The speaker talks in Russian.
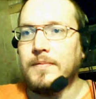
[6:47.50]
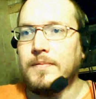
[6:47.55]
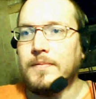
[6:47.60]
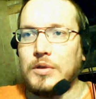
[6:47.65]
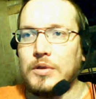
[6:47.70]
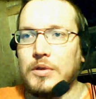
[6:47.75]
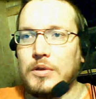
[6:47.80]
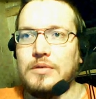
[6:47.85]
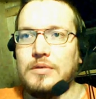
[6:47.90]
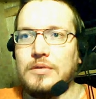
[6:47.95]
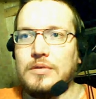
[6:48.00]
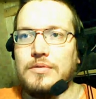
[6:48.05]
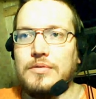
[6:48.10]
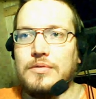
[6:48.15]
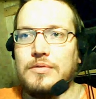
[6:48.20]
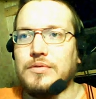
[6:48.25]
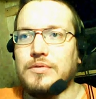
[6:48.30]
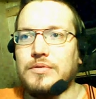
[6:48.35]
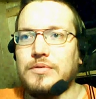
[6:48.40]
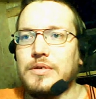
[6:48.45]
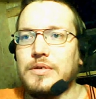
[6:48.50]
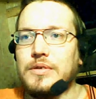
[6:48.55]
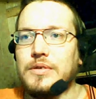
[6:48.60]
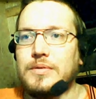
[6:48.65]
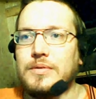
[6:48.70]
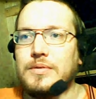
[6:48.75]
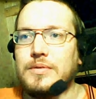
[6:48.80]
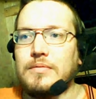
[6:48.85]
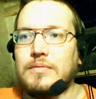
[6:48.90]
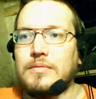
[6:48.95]
Вот
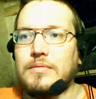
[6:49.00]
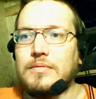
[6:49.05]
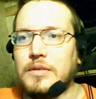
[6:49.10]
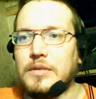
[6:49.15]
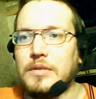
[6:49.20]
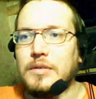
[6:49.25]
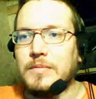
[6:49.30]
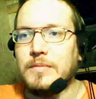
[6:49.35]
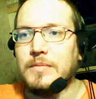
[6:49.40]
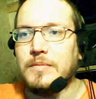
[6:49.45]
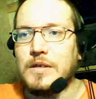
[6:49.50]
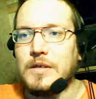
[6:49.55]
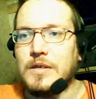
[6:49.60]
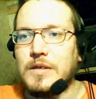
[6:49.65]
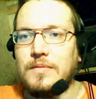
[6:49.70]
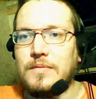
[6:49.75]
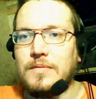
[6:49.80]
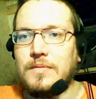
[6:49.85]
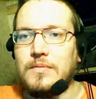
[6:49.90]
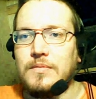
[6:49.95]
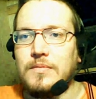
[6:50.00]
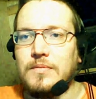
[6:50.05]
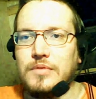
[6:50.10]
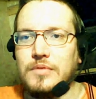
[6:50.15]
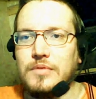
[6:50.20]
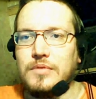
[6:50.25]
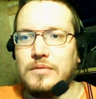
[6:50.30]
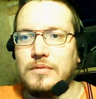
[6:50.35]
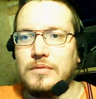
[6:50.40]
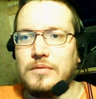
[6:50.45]
здесь всего там 20
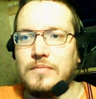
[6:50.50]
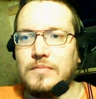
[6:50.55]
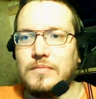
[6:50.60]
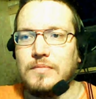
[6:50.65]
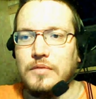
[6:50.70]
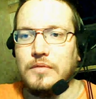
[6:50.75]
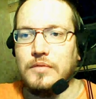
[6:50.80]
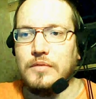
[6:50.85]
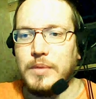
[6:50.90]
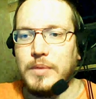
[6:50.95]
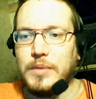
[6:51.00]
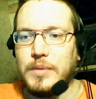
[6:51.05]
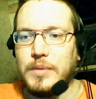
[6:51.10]
функций. Вот это, в